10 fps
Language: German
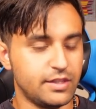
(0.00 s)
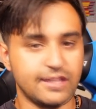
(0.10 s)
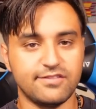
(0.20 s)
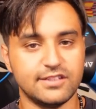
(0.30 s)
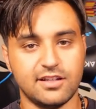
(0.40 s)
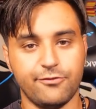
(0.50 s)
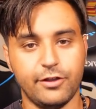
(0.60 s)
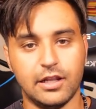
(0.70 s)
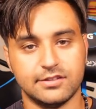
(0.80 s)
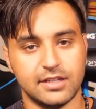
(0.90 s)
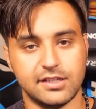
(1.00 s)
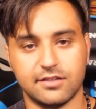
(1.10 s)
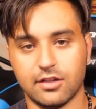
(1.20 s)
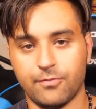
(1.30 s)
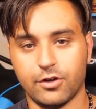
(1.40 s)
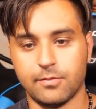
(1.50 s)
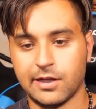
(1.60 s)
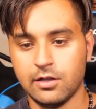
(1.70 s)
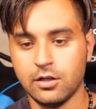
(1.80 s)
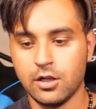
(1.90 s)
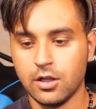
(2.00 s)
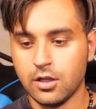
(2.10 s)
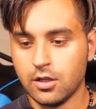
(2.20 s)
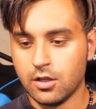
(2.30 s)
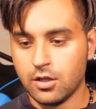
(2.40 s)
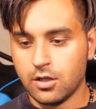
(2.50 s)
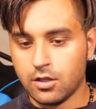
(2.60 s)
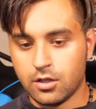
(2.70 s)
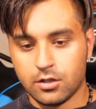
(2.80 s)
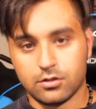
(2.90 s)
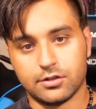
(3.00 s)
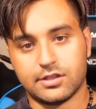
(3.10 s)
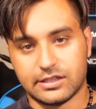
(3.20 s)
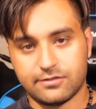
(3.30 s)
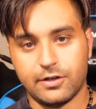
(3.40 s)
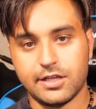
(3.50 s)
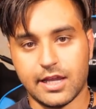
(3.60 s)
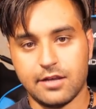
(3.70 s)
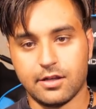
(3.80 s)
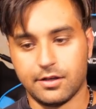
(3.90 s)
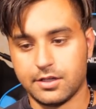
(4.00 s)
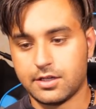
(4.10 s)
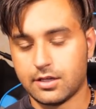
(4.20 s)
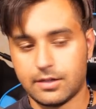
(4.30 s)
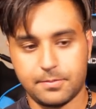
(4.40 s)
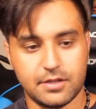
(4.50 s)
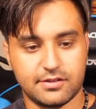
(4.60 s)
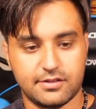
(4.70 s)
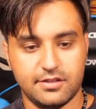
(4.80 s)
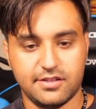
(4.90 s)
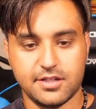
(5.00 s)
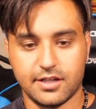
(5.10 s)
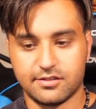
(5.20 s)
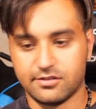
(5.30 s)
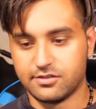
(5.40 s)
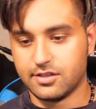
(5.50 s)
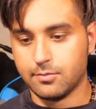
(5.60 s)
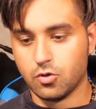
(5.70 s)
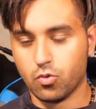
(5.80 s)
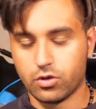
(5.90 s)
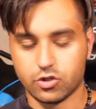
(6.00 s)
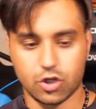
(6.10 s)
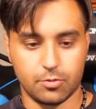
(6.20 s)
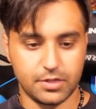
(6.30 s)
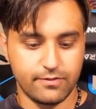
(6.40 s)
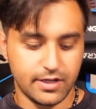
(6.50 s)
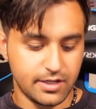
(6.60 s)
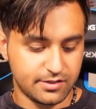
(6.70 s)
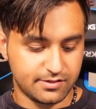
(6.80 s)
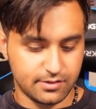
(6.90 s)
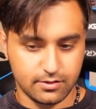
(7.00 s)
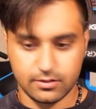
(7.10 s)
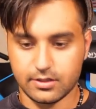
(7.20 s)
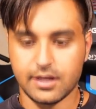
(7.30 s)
das war sein Fehler, sage ich jetzt einfach mal. Und das will ich ändern. Ich habe jetzt die Sicherheitssysteme hochgeschraubt. Ich werde jetzt äh,